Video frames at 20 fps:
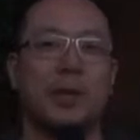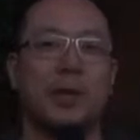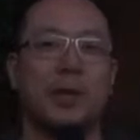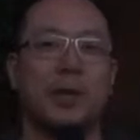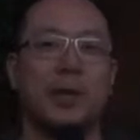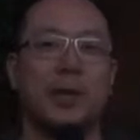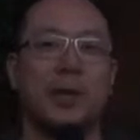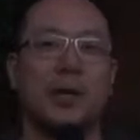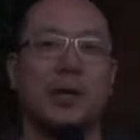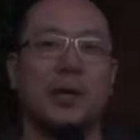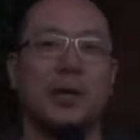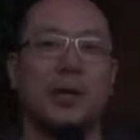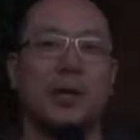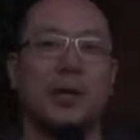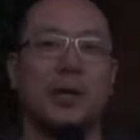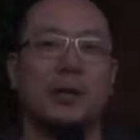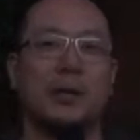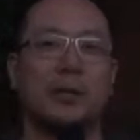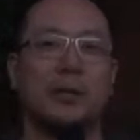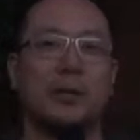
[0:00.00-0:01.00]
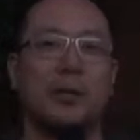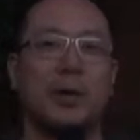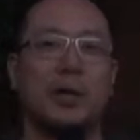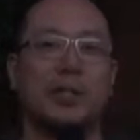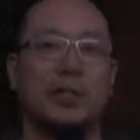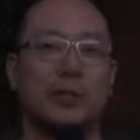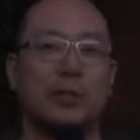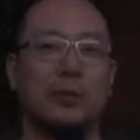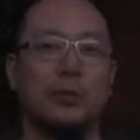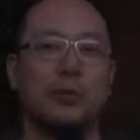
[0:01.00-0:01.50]
えーと、
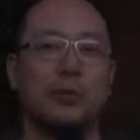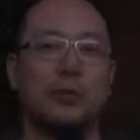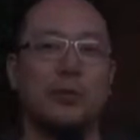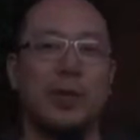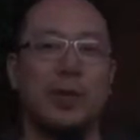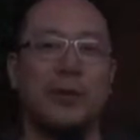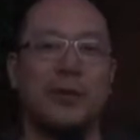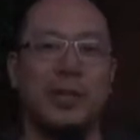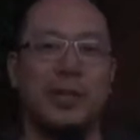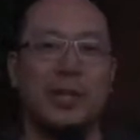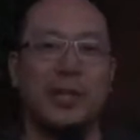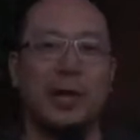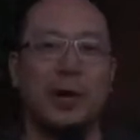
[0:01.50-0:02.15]
ワシントン州側に